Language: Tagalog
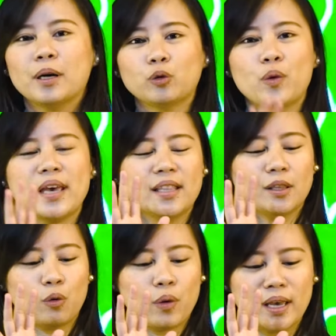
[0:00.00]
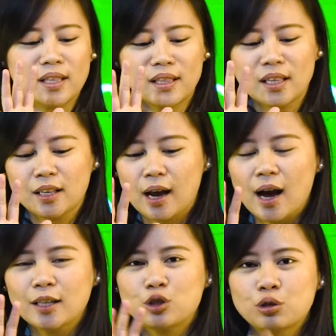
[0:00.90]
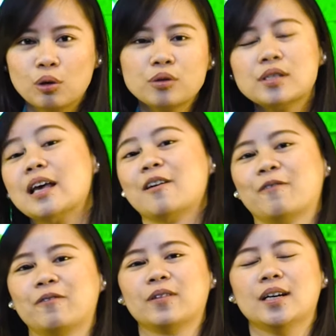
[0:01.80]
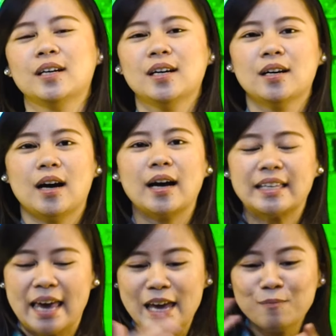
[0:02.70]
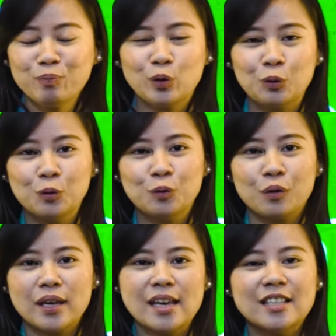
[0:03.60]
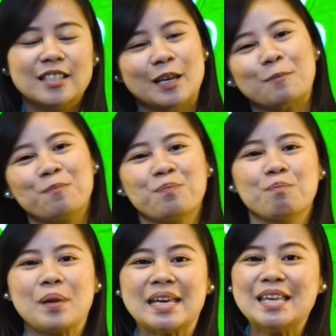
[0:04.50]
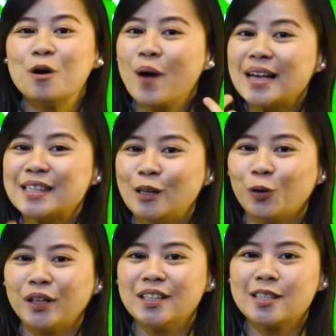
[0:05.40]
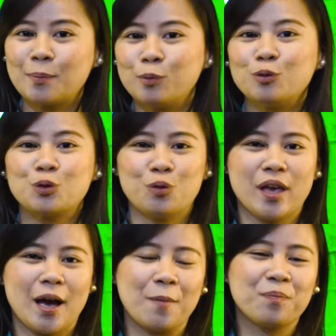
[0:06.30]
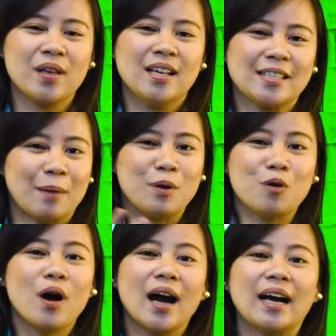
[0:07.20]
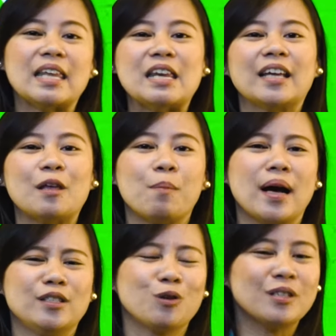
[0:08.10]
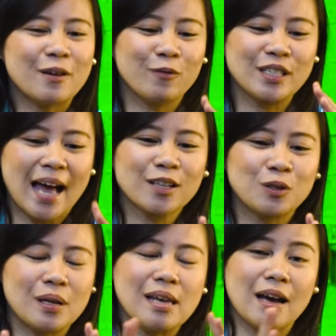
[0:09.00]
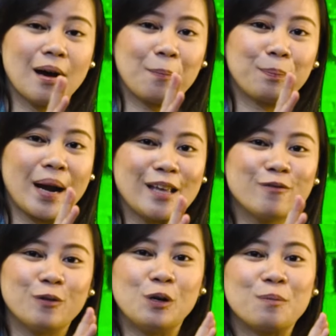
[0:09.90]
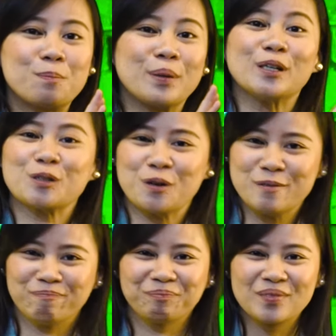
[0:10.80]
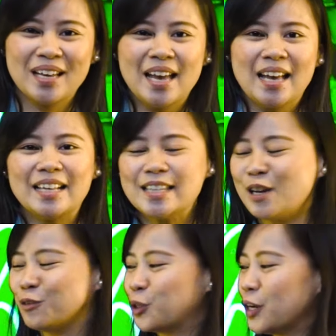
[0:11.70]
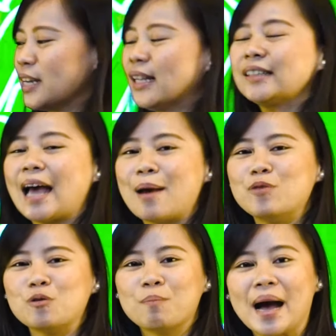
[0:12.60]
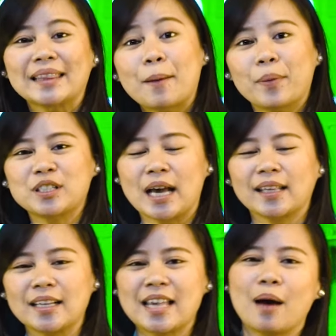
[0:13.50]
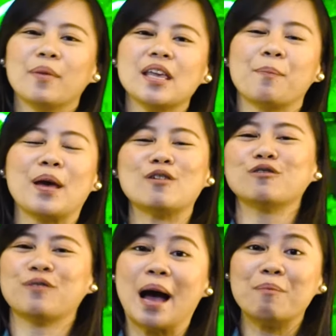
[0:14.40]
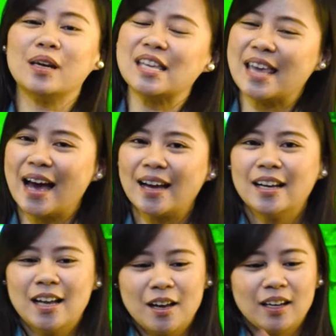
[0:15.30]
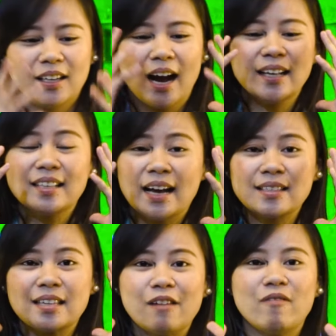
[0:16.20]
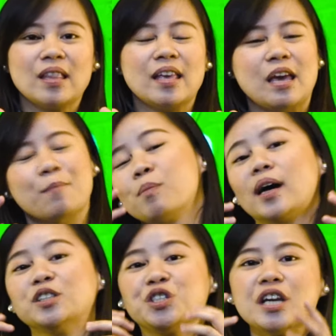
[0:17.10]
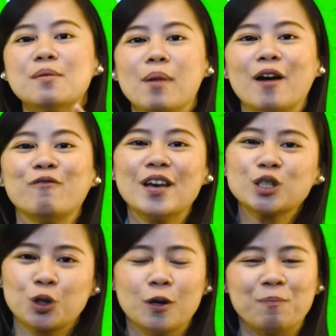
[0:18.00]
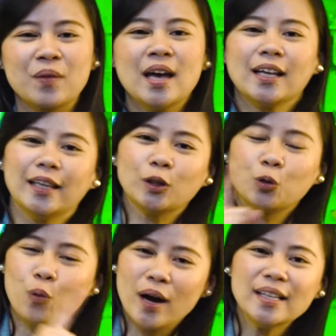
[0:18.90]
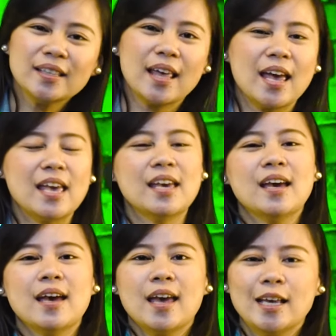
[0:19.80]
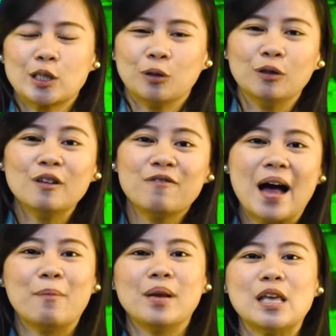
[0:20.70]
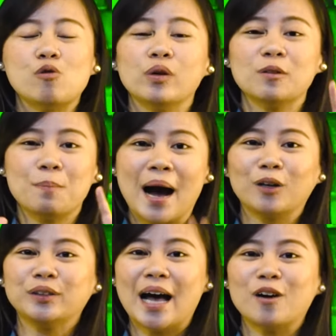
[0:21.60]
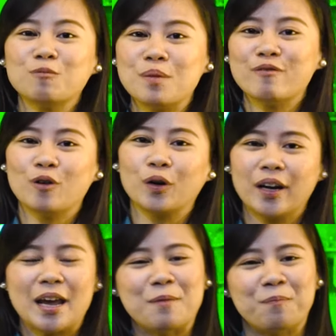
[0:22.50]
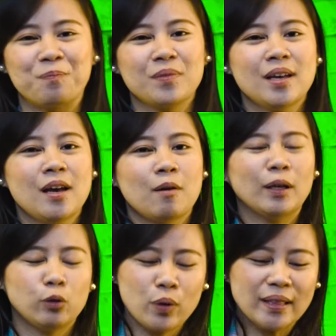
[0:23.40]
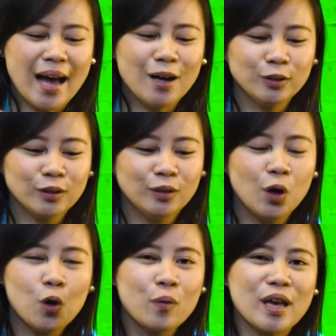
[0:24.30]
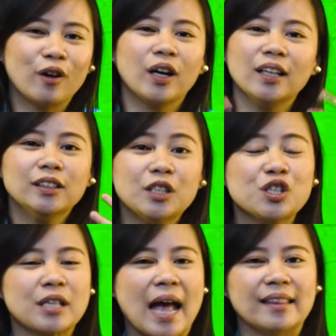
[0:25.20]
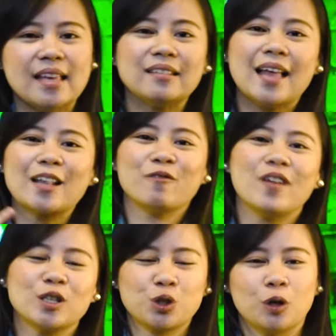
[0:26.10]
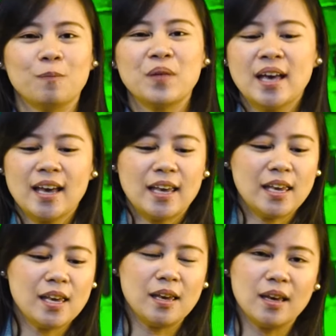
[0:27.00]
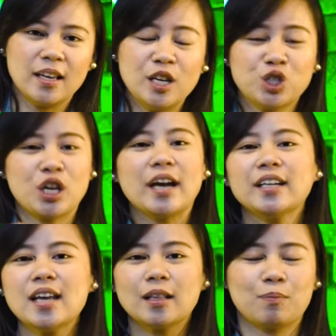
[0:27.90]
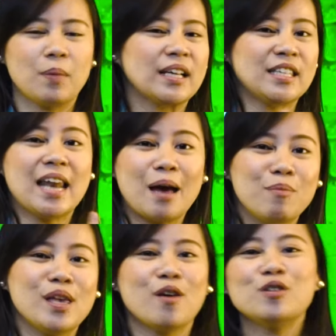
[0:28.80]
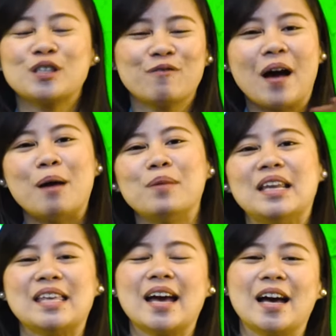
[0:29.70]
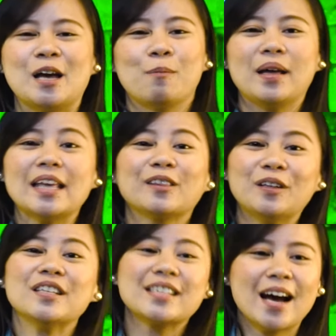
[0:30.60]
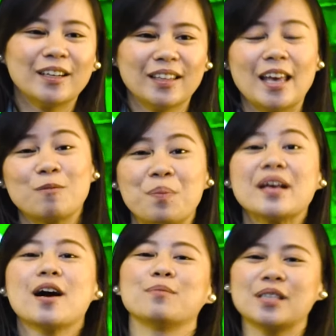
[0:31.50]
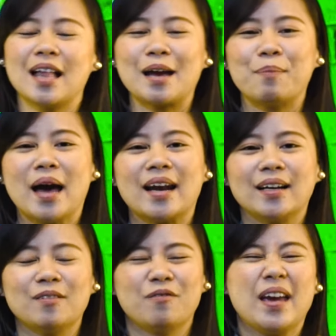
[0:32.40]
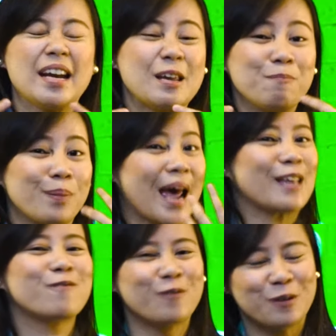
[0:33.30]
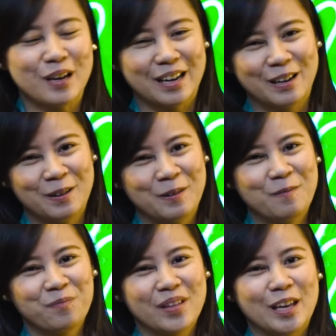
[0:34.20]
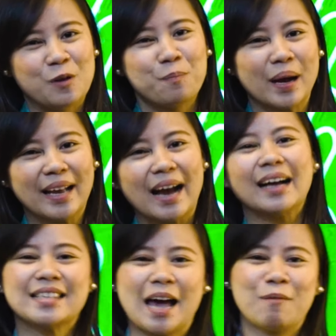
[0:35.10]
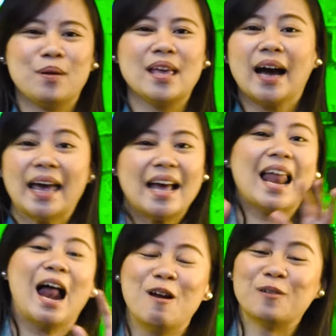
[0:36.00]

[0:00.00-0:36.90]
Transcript: But when, when uh, Joseph uh, came to Egypt, may ginawa si Lord sa puso niya. Sabi ko nga kanina, di ba, Joseph was actually a prideful person. Kasi during the time, nung bata pa siya at kasama niya pa yung family niya, God has given him a dream, a vision, that one day his whole family will bow down before him. But without knowing or understanding that vision, he, he shared it. Uh, sinabi niya yun sa family niya. But it turns out, it becomes like parang very prideful yung pagkakasabi niya. Kaya